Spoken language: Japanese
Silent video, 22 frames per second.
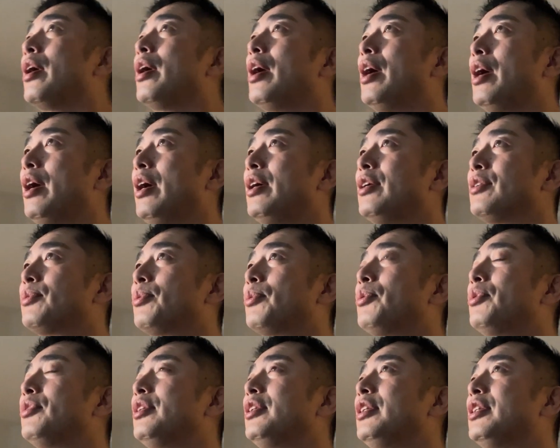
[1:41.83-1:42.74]
えー、そ
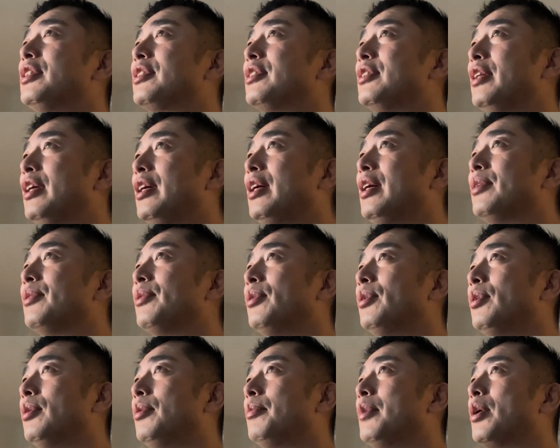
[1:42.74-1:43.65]
こでですねあ
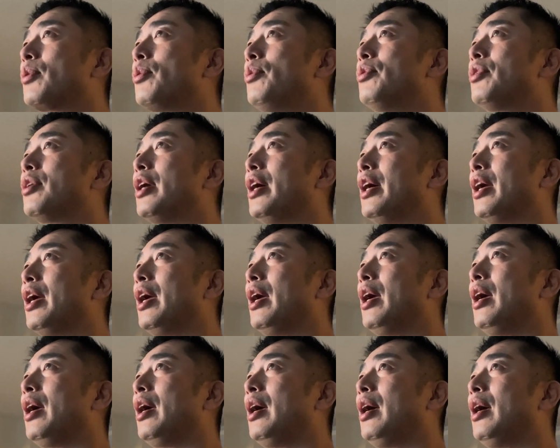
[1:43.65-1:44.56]
のまあ今回、
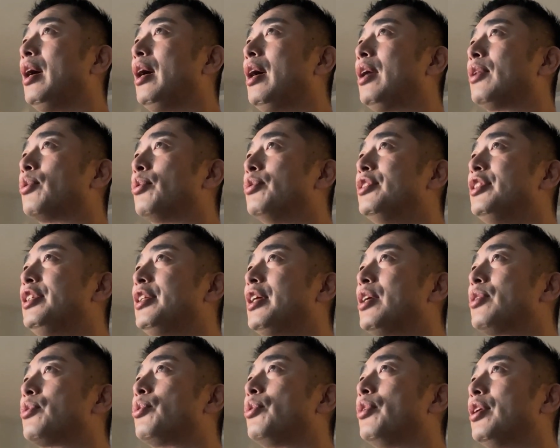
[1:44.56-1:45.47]
えー、
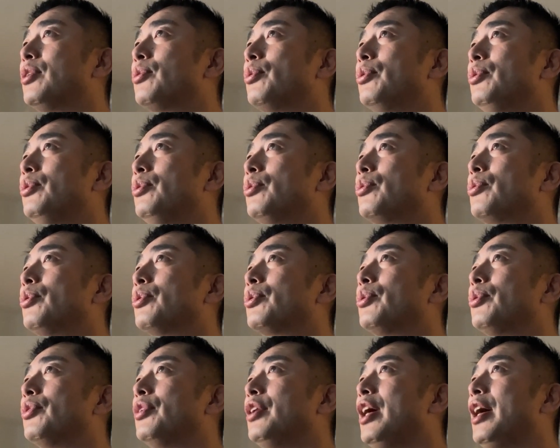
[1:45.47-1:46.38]
トンジーダーシュへというこ
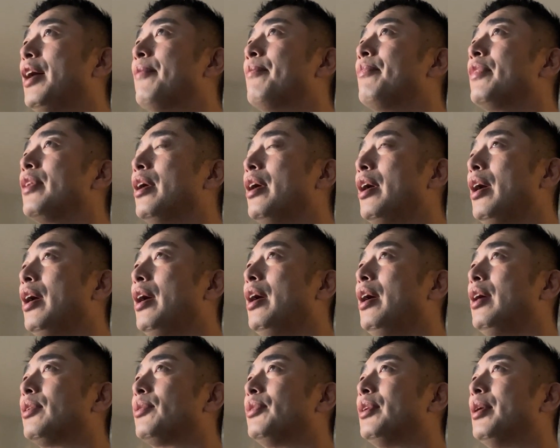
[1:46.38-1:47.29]
とで、
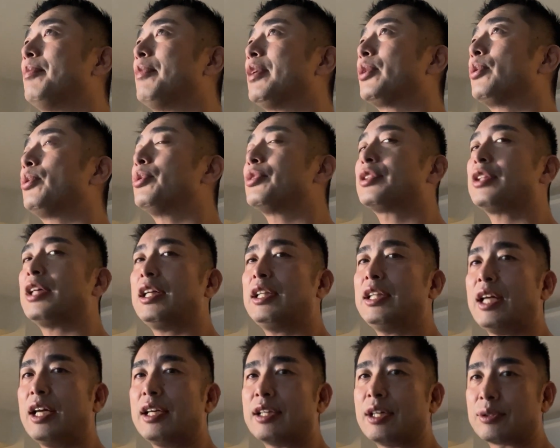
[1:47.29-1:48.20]
えっ、ー、とねまあ同済
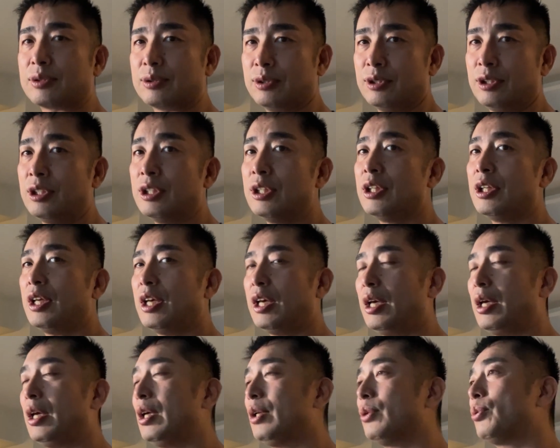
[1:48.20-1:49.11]
大学、
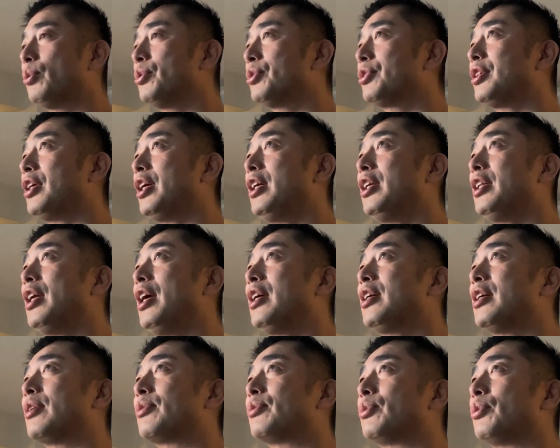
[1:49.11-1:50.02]
えー、同済大
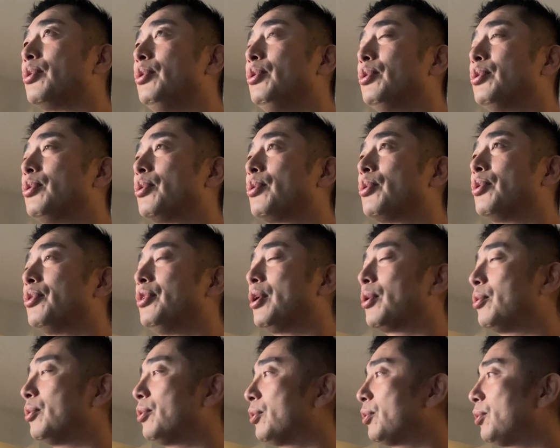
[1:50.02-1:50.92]
学というところ
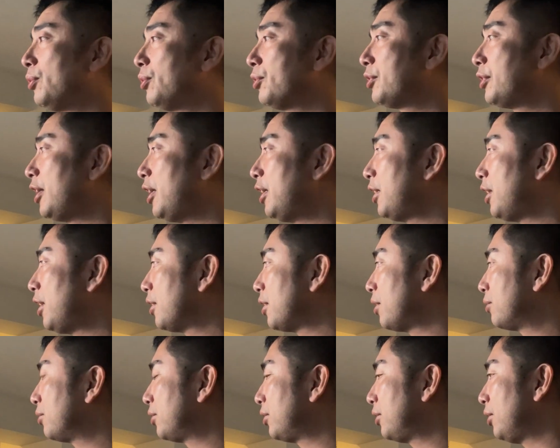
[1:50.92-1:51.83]
でこの同済大
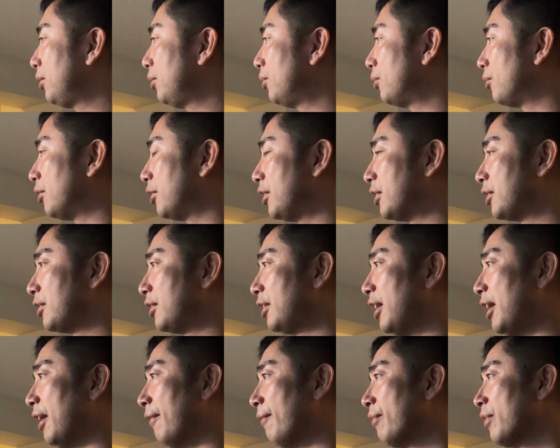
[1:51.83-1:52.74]
学っていうのはです
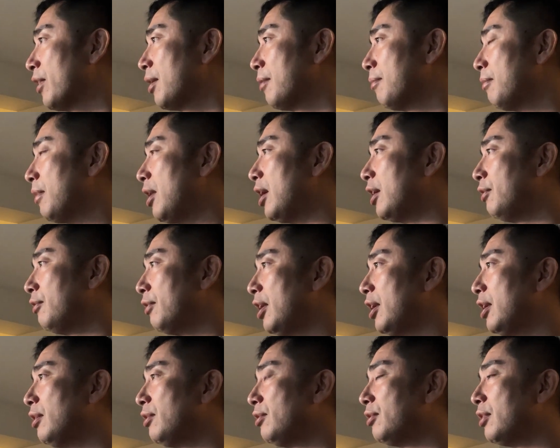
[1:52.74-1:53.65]
ね、まあい
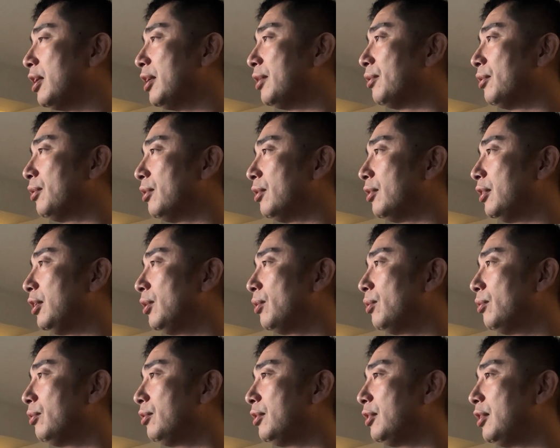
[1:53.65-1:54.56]
わゆるあの日
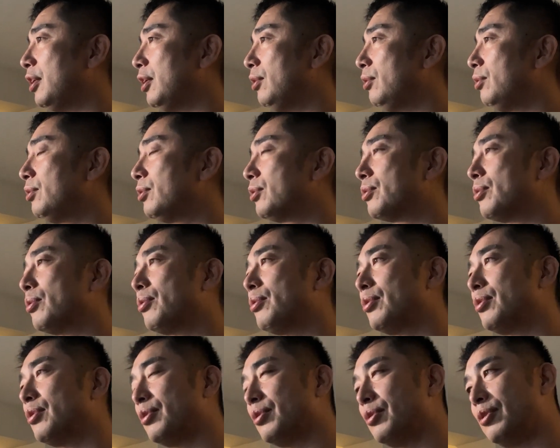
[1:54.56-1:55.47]
本でいうと
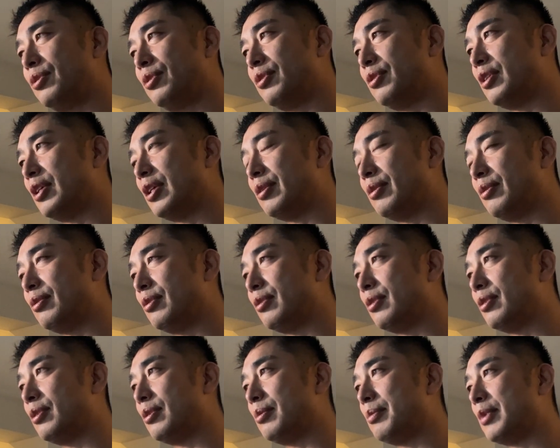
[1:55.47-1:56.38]
ころのあ
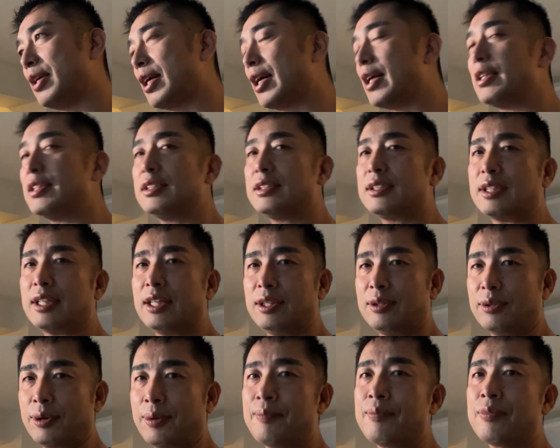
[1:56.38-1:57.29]
のまあ関西
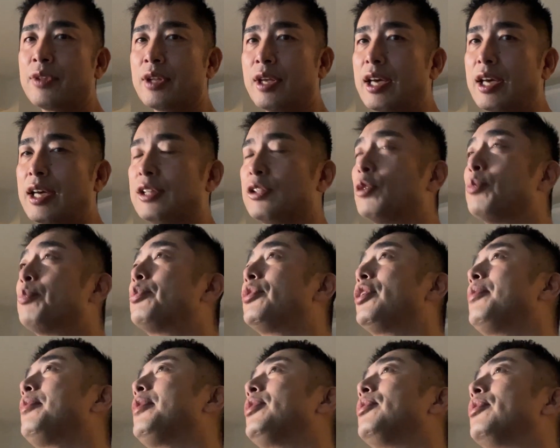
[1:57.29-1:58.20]
の
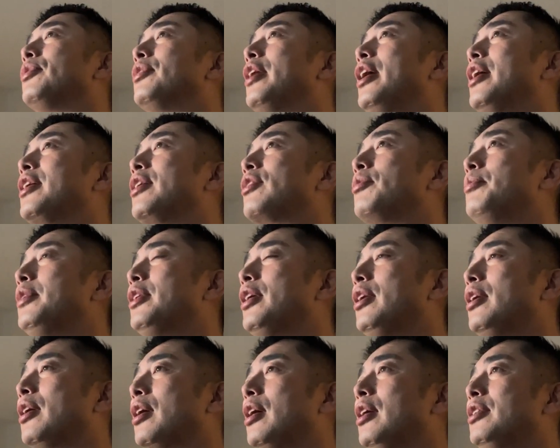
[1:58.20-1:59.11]
トップレベルの大学みた
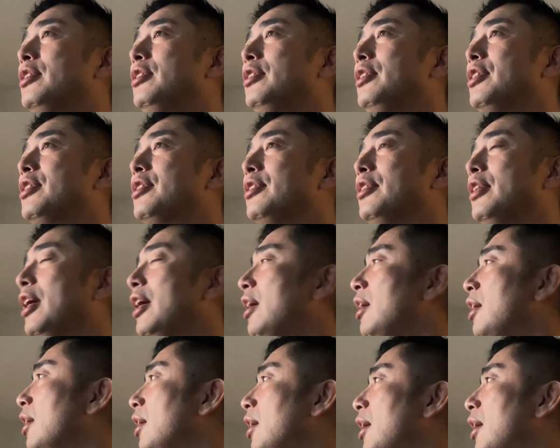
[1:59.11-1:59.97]
いな感じですね。